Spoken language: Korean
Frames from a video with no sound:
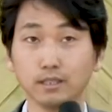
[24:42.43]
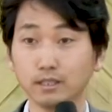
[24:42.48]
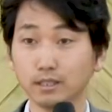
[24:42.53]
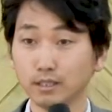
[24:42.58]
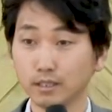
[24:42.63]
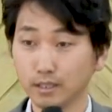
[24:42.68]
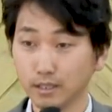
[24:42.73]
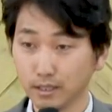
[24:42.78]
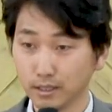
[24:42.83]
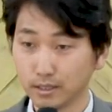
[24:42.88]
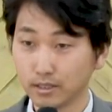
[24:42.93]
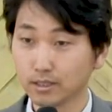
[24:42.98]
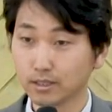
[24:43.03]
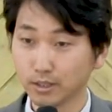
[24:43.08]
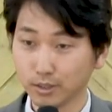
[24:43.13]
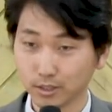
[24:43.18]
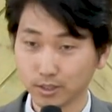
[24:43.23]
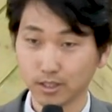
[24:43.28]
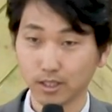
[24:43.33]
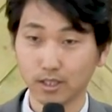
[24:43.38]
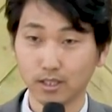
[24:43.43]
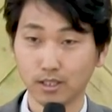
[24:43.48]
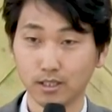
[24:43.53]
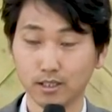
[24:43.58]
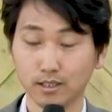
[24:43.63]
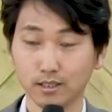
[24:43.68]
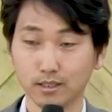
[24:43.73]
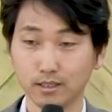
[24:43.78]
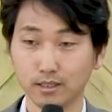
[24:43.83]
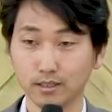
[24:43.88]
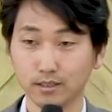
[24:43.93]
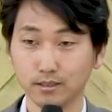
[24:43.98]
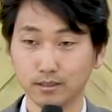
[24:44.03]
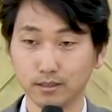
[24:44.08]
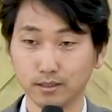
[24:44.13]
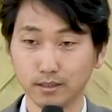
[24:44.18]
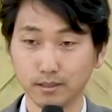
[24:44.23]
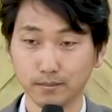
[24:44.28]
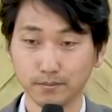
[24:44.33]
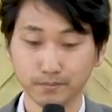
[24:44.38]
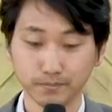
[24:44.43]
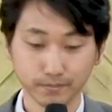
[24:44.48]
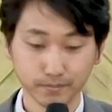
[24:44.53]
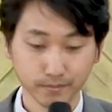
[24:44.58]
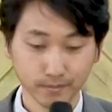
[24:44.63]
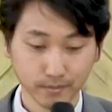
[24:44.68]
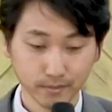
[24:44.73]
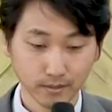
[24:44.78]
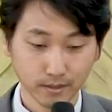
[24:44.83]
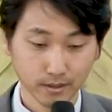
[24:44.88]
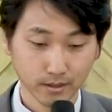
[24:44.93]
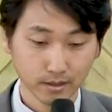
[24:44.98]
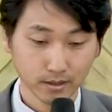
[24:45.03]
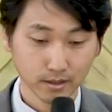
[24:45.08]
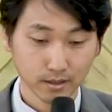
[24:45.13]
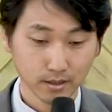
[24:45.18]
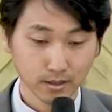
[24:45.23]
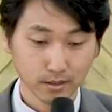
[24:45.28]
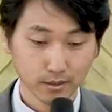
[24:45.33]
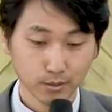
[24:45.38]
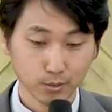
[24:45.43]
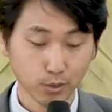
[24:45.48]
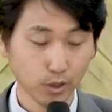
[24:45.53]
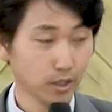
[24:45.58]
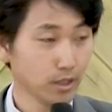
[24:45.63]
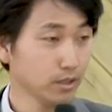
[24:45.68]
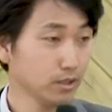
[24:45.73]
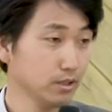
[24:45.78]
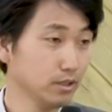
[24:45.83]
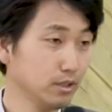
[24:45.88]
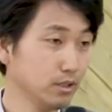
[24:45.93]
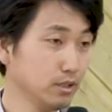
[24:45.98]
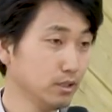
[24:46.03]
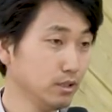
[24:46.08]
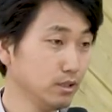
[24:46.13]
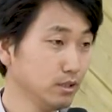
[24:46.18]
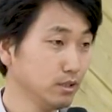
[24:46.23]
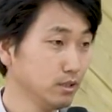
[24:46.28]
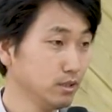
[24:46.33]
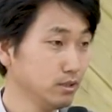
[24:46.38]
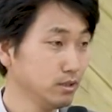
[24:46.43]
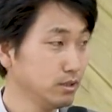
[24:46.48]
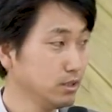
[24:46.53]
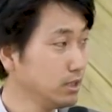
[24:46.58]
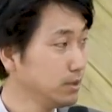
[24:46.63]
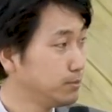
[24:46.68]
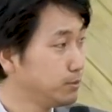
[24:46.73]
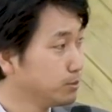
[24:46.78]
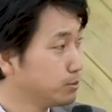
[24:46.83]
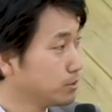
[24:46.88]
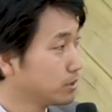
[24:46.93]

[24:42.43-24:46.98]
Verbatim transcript: 있을 것이다. 네. 왜이 부분에